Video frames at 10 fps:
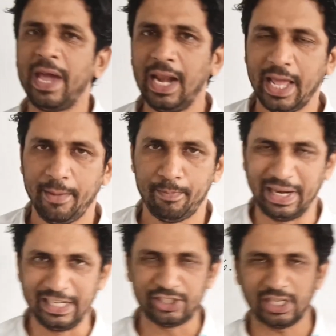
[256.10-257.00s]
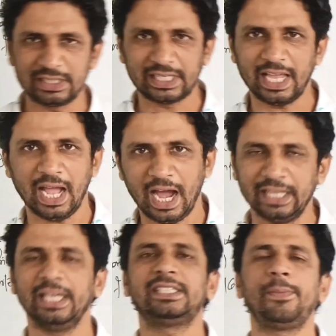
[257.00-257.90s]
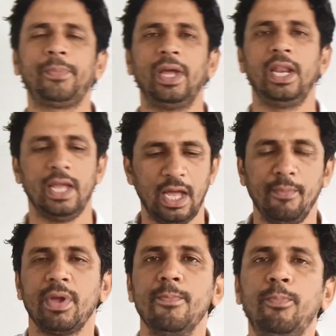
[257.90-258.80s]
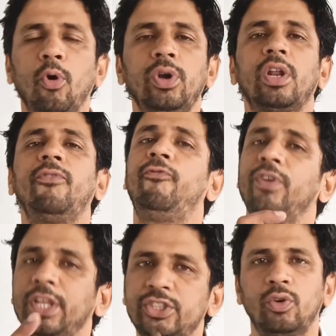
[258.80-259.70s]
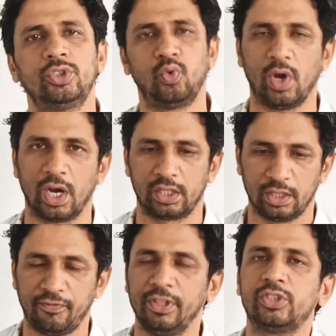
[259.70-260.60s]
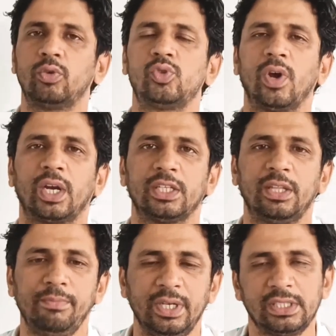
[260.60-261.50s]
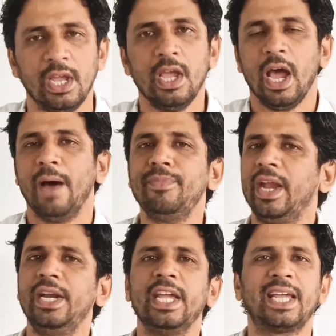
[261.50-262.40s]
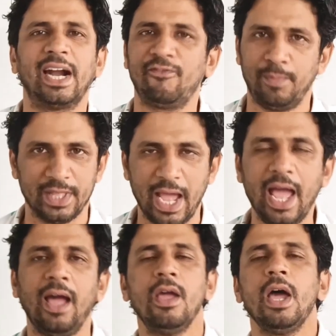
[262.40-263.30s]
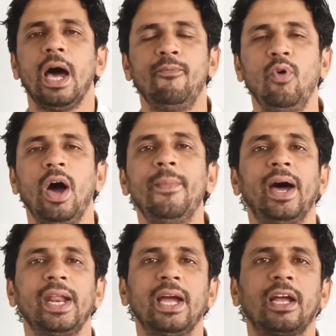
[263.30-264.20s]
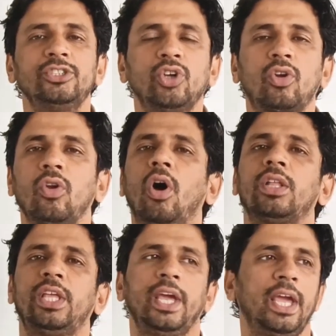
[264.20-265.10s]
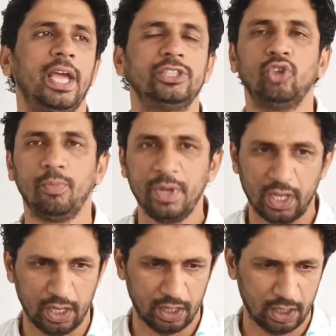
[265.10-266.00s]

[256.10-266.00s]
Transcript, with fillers: पहले ब्रिटिशर्स के आने से पहले हम इंपोर्टर ऑफ फिनिश गुड्स हुआ करते थे फिनिश गुड्स हुआ करते थे मीन्स हमने हैंडीक्राफ्ट बनाया अब वो हमारे यहाँ का जो क्लॉथ है या जो भी